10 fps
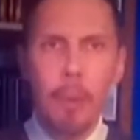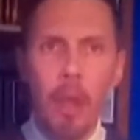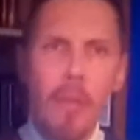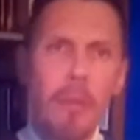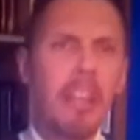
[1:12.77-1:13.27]

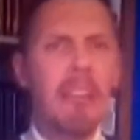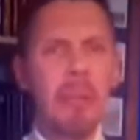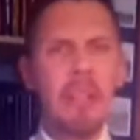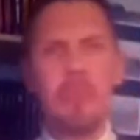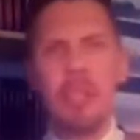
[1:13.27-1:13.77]
Te
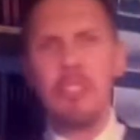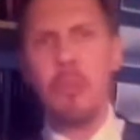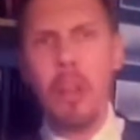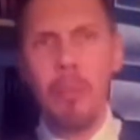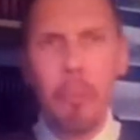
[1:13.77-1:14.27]
prohíbo vender
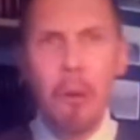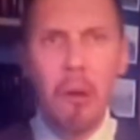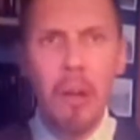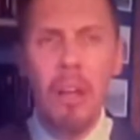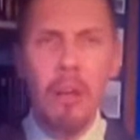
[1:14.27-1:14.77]
tu
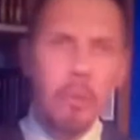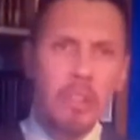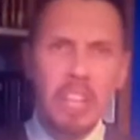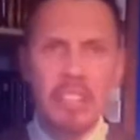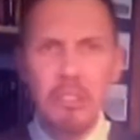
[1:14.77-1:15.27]
cuerpo.
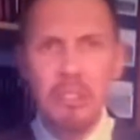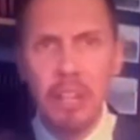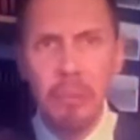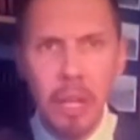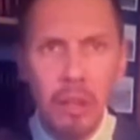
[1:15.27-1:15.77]
Busca
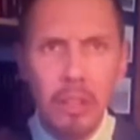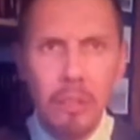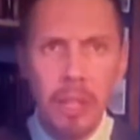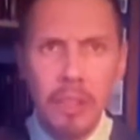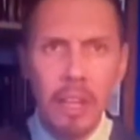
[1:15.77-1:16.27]
un trabajo
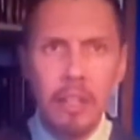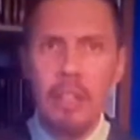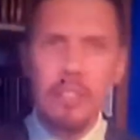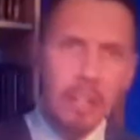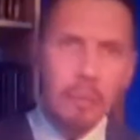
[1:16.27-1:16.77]
de
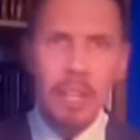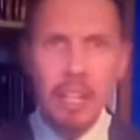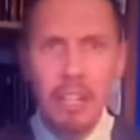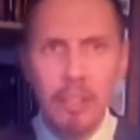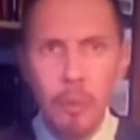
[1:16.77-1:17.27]
verdad.
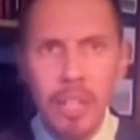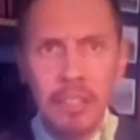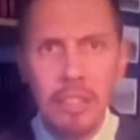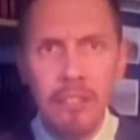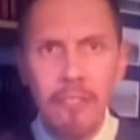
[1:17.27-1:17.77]
Trabaja
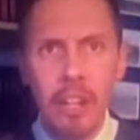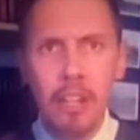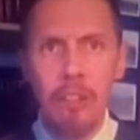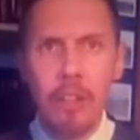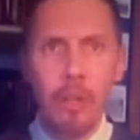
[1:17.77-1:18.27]
fregando
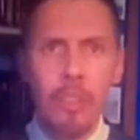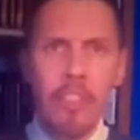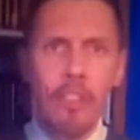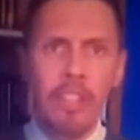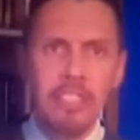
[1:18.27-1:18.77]
escaleras
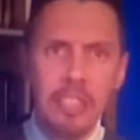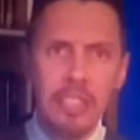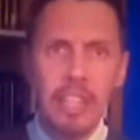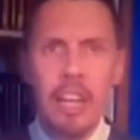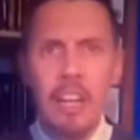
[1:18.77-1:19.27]
10 horas
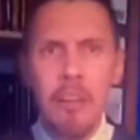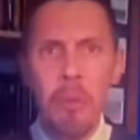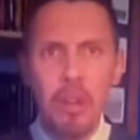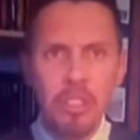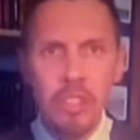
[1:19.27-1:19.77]
al día
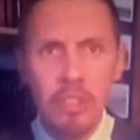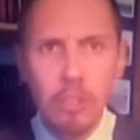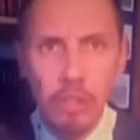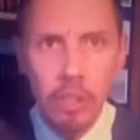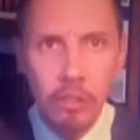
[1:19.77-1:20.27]
por
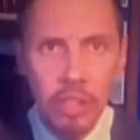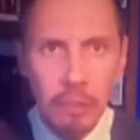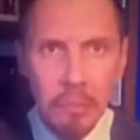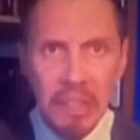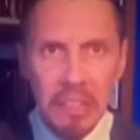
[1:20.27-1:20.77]
800
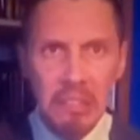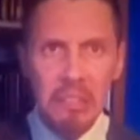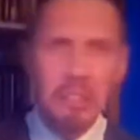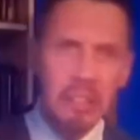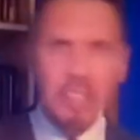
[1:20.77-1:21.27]
euros al
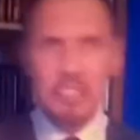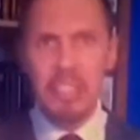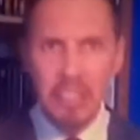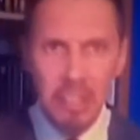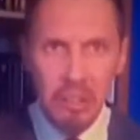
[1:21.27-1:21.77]
mes.
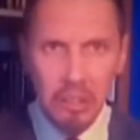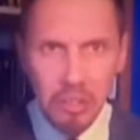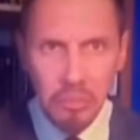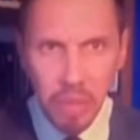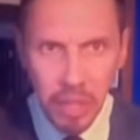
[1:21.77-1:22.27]
Cásate
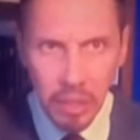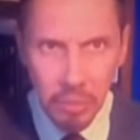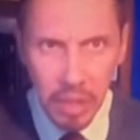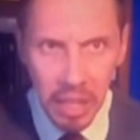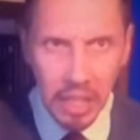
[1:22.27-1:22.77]
con un buen
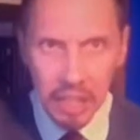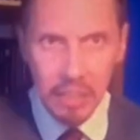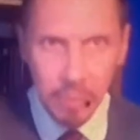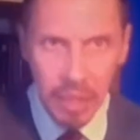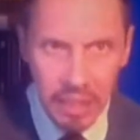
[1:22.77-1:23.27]
hombre que
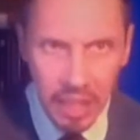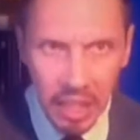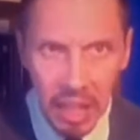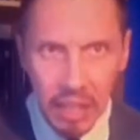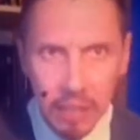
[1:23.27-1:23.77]
te
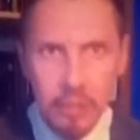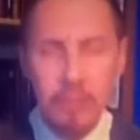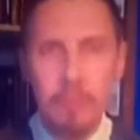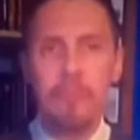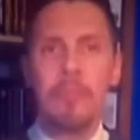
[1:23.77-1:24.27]
mantenga.
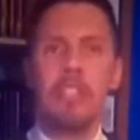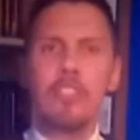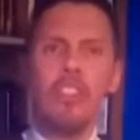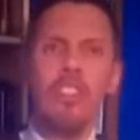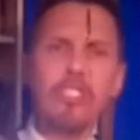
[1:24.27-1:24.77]
Y
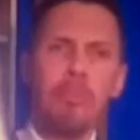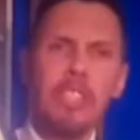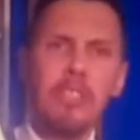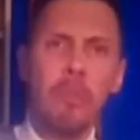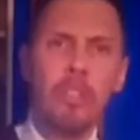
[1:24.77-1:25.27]
son los
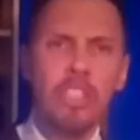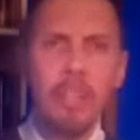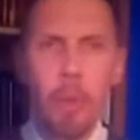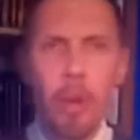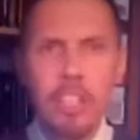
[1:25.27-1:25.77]
mismos
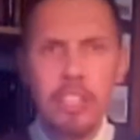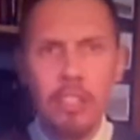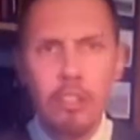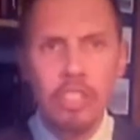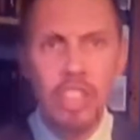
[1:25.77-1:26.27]

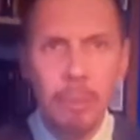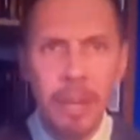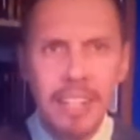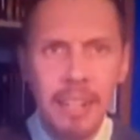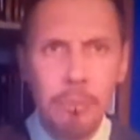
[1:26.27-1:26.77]
políticos que
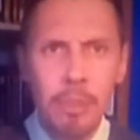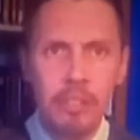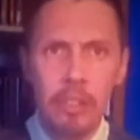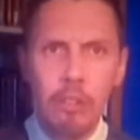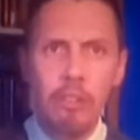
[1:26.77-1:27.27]
van a
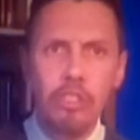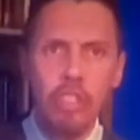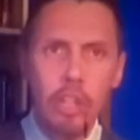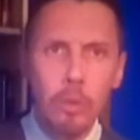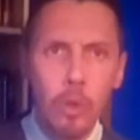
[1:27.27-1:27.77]

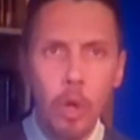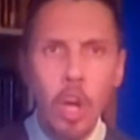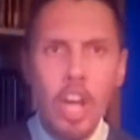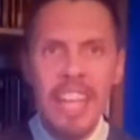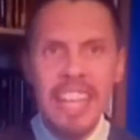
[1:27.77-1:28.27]
puticlubs de
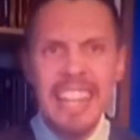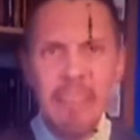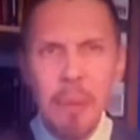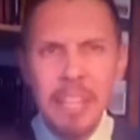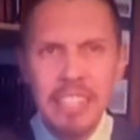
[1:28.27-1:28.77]
lujo y
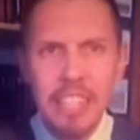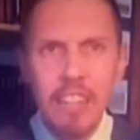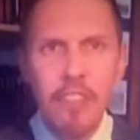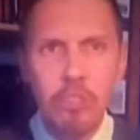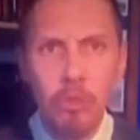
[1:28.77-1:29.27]
le
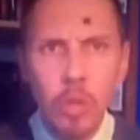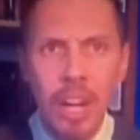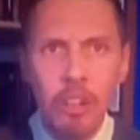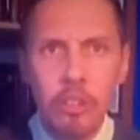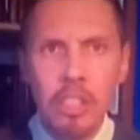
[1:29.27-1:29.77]
pasan la
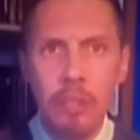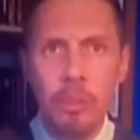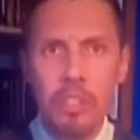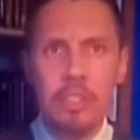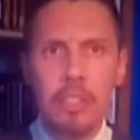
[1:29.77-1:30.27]
factura al
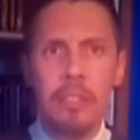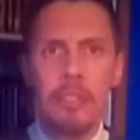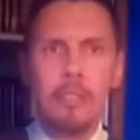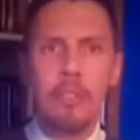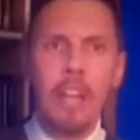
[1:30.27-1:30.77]

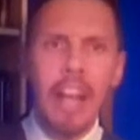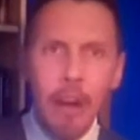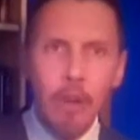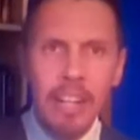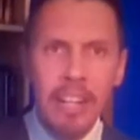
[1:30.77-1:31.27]
contribuyente.
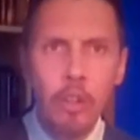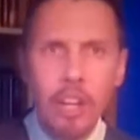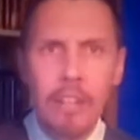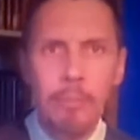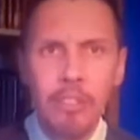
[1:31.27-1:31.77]

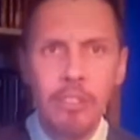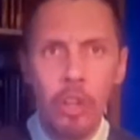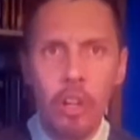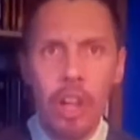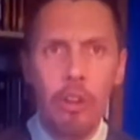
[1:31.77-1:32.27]
Ahora,
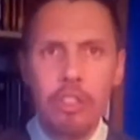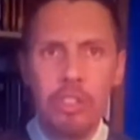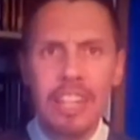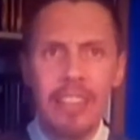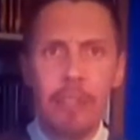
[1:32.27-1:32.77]
viéndolo con la
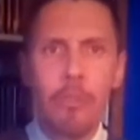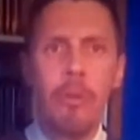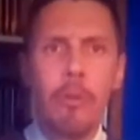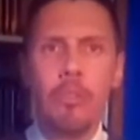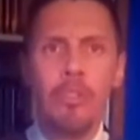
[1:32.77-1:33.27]
óptica
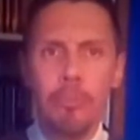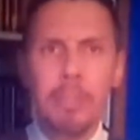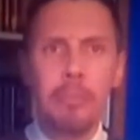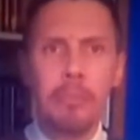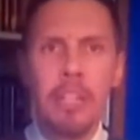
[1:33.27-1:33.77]
del nuevo
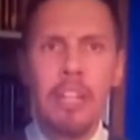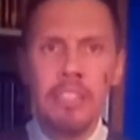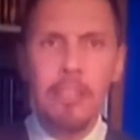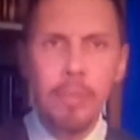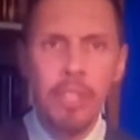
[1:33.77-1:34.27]
prisma,
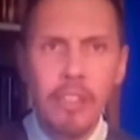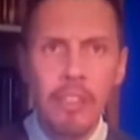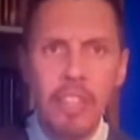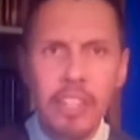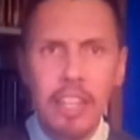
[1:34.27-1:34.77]
se podría
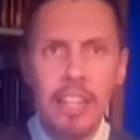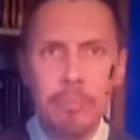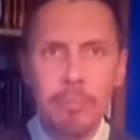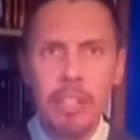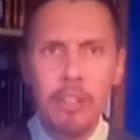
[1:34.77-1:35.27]
decir
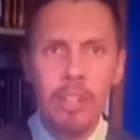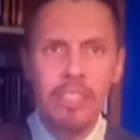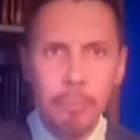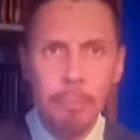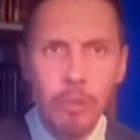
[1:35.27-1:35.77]
que las
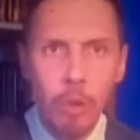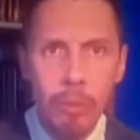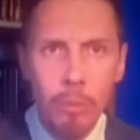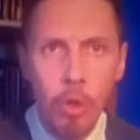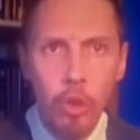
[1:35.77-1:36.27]
películas de
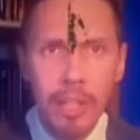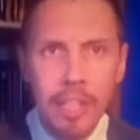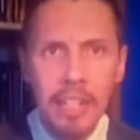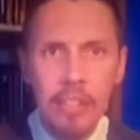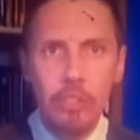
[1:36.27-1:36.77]
Pedro
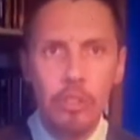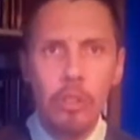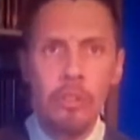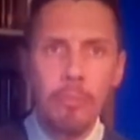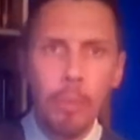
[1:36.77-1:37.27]
Almodóvar
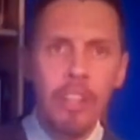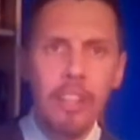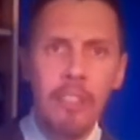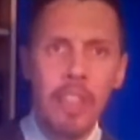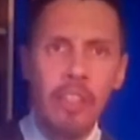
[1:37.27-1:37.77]
son
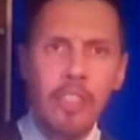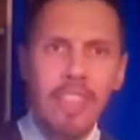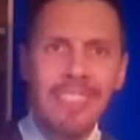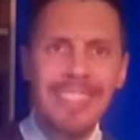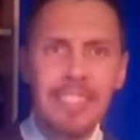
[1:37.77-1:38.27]

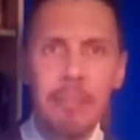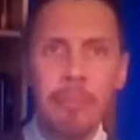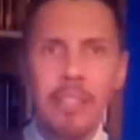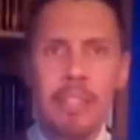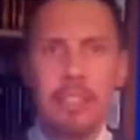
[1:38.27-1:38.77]
publicidad de
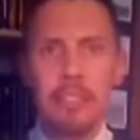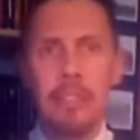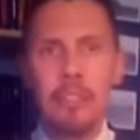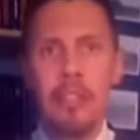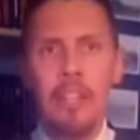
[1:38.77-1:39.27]
extrema
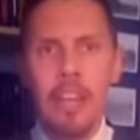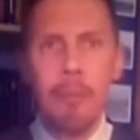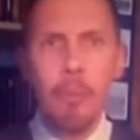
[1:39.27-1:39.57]
derecha.